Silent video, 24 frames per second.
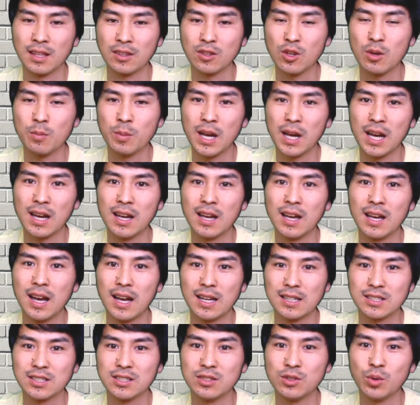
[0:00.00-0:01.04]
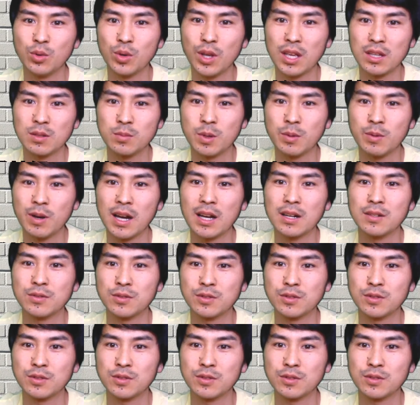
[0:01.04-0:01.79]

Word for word: 例えば足の親指は